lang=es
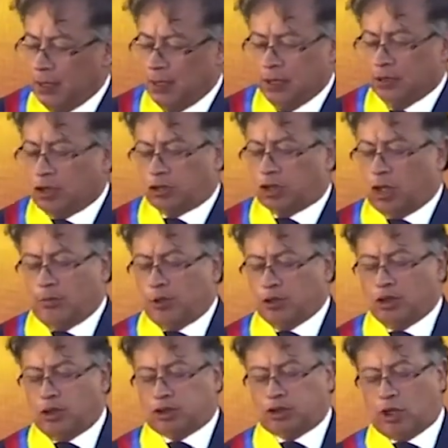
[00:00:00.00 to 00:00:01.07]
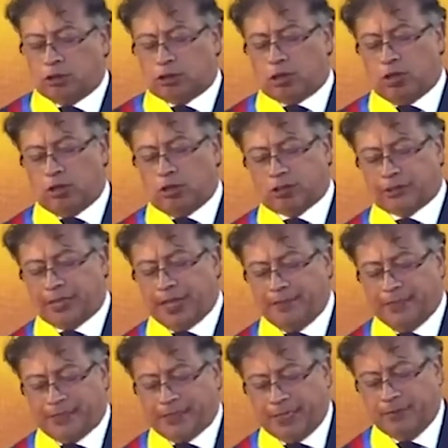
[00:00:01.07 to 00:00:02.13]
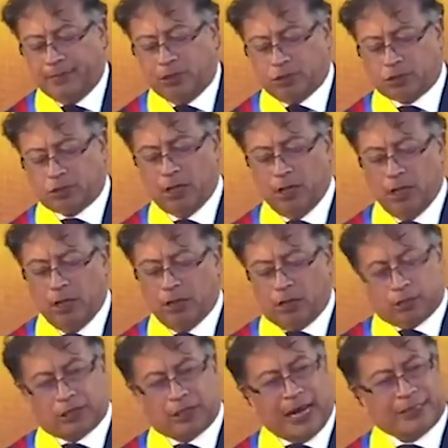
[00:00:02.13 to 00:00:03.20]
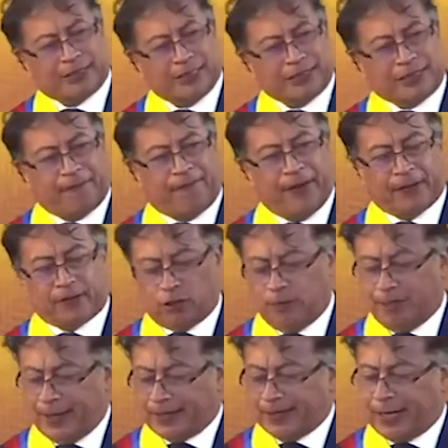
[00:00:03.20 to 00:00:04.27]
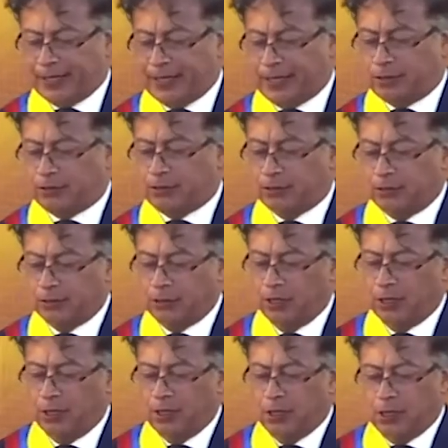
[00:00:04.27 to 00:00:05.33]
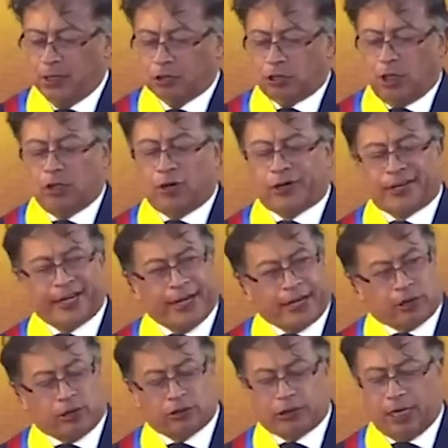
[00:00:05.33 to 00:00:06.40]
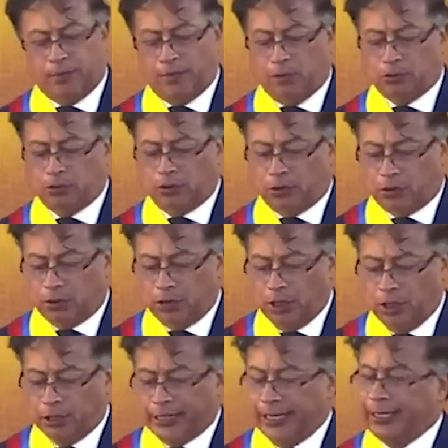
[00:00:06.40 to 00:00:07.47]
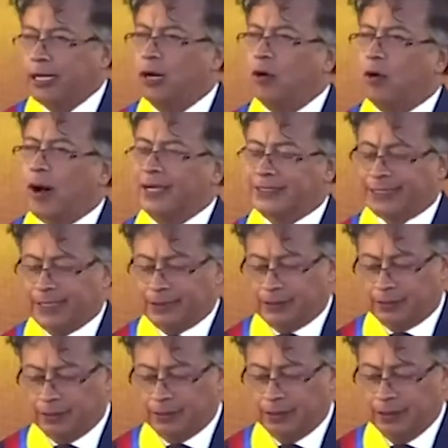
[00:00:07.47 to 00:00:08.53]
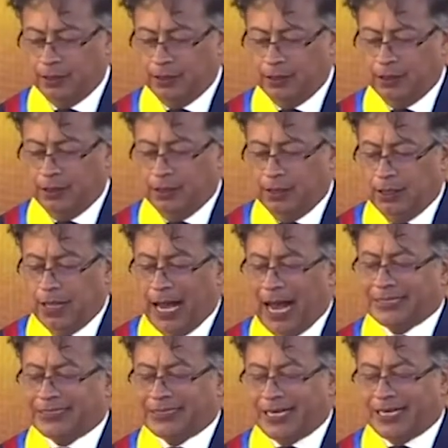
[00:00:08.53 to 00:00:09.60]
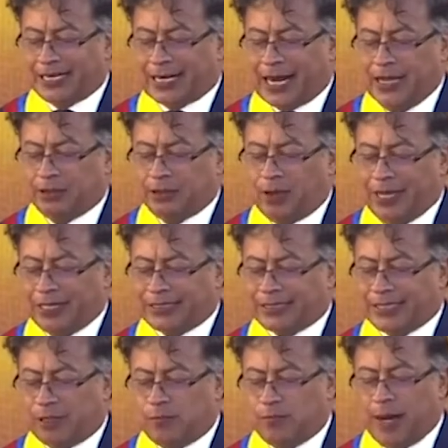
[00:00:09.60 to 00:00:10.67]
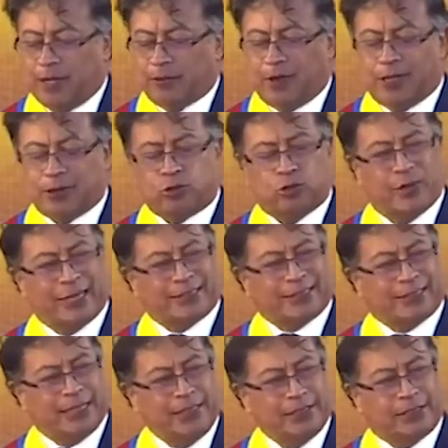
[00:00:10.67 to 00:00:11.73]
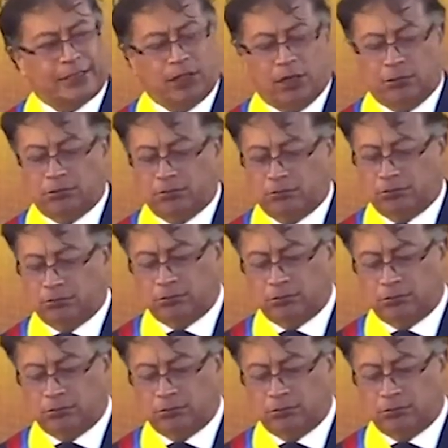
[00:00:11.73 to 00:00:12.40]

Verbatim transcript: No somos nosotros los que emitimos los gases efecto invernadero. Son los ricos del mundo quienes lo hacen, acercando al ser humano a su extinción.